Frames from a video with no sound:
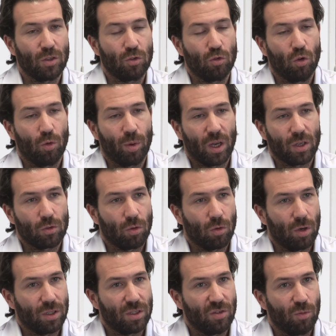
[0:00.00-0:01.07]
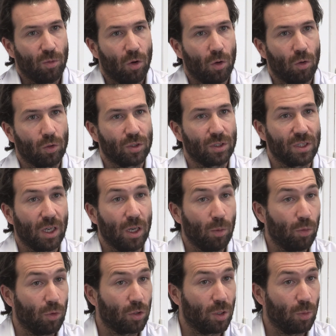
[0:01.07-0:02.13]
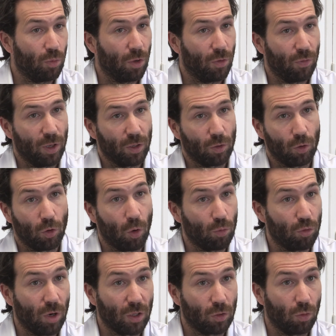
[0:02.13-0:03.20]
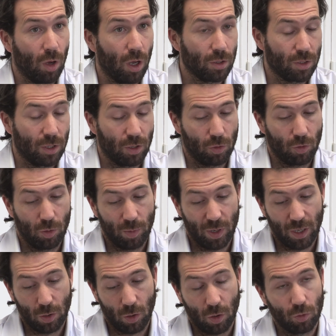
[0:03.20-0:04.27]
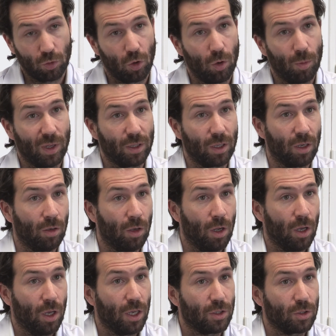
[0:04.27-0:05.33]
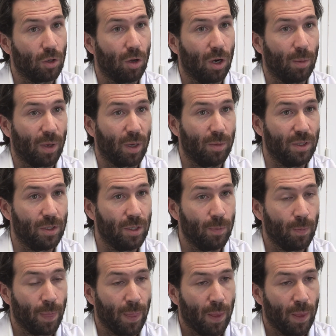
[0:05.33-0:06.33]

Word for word: reste une opération relativement simple qui peut être faite en ambulatoire, c'est-à-dire que le malade rentre le matin et sort l'après-midi.